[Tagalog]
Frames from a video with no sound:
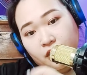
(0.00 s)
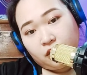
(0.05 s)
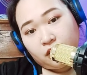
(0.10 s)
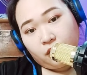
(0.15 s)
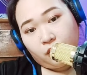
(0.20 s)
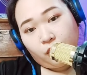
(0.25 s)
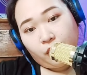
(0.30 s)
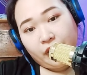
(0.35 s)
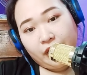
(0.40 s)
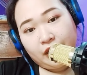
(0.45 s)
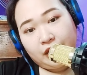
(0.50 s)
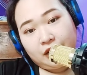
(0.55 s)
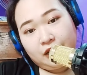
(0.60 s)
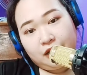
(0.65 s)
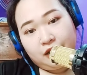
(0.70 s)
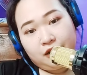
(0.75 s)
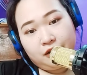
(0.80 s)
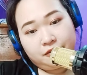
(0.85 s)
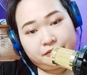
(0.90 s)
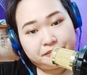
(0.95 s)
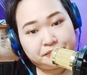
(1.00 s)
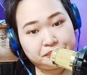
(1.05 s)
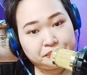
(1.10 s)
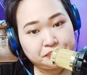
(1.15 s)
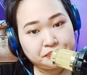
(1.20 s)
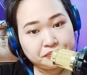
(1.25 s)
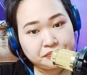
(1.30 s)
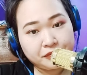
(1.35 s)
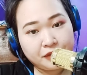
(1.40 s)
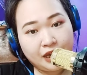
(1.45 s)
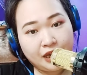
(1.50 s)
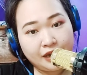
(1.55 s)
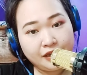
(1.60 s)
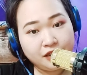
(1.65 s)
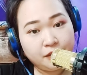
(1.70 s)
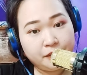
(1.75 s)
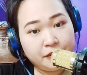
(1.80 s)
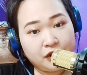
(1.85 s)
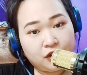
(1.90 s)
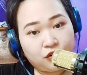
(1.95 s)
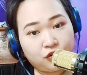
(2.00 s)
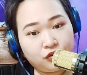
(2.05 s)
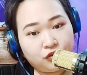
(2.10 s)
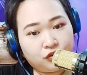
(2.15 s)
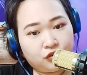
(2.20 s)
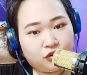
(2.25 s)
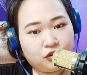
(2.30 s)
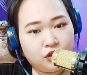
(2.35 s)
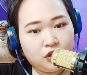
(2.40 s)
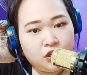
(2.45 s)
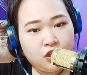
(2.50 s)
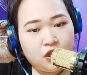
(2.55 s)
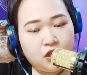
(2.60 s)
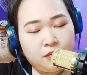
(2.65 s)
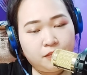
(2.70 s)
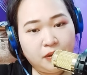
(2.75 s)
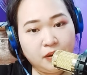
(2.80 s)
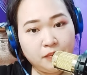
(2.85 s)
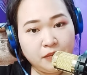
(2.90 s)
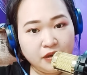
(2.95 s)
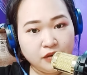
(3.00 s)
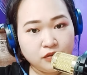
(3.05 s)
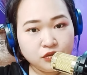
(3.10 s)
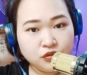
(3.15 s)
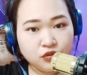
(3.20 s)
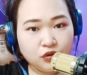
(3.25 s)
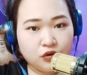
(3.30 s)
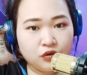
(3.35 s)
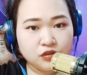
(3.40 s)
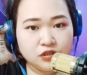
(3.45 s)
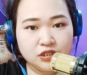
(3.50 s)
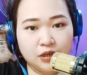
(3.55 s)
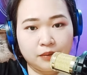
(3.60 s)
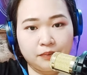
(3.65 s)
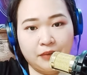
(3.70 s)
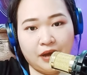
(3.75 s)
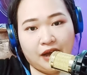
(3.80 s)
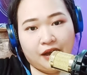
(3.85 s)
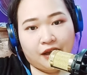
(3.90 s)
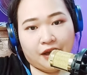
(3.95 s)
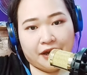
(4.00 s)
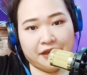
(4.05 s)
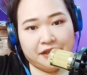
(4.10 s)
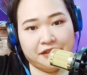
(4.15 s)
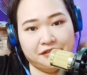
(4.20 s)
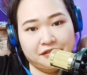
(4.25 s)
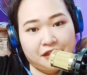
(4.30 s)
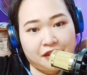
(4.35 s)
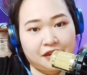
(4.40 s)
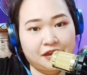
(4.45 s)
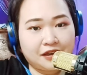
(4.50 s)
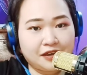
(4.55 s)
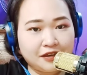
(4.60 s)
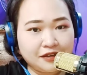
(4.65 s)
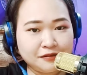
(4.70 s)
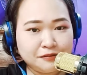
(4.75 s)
Well, kahit naman ako, no, pag may gusto ko isang bagay, te,